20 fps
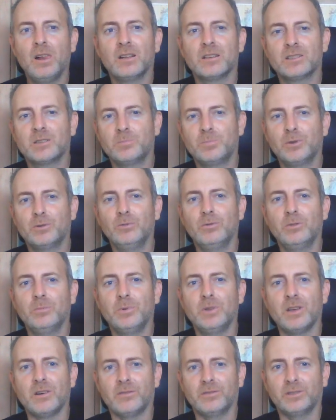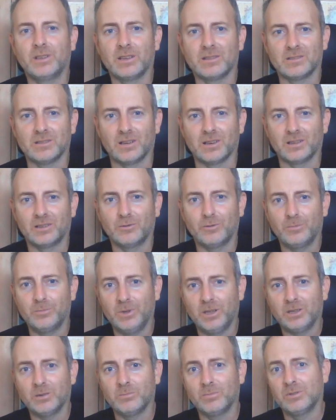запихнули меня в тазак. Кроме
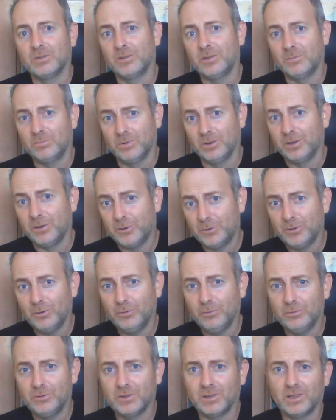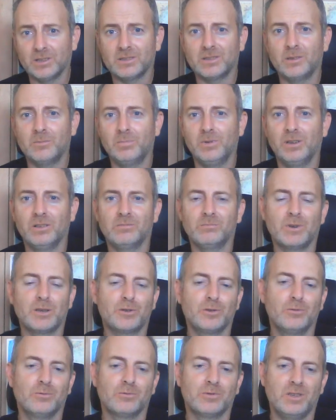меня там были были еще люди, нас набили в
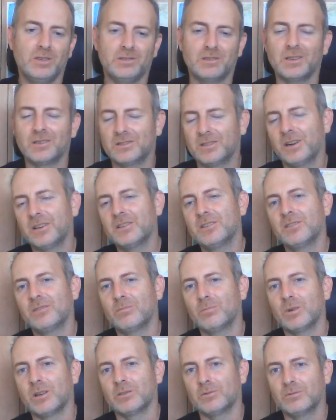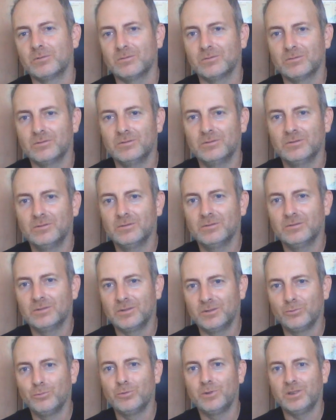машину, знаете, как сардин в банку.
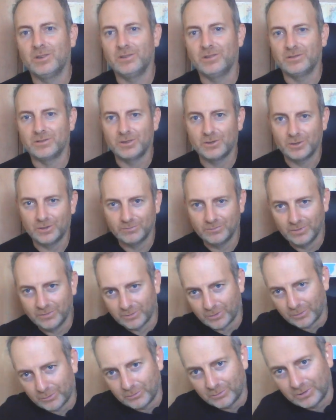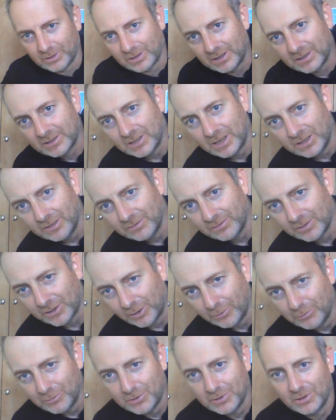Руки, значит, вывернуты назад в
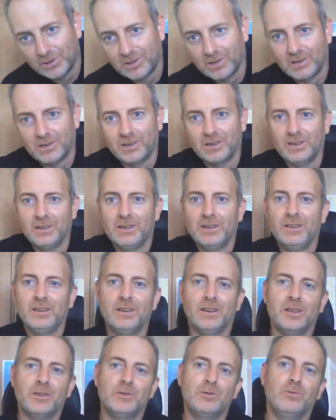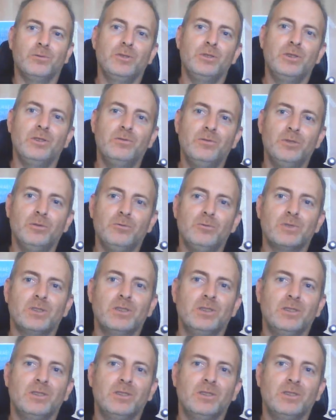наручниках, от чего не двинуться,